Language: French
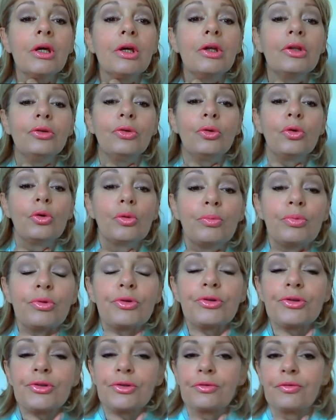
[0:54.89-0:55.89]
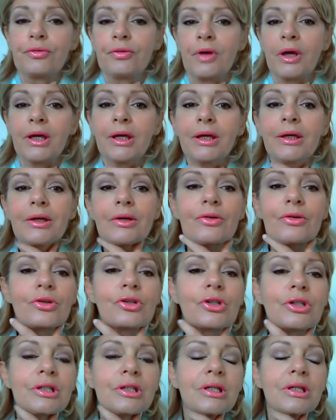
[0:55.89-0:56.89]
Donc pour ce faire,
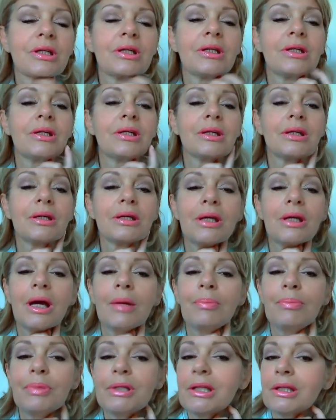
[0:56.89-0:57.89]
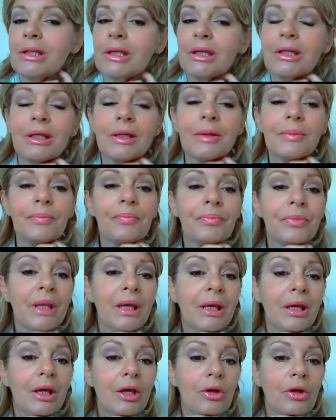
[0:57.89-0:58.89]
j'ai appliqué
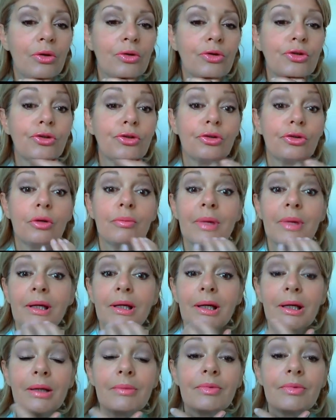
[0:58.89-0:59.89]
euh, sur ma crème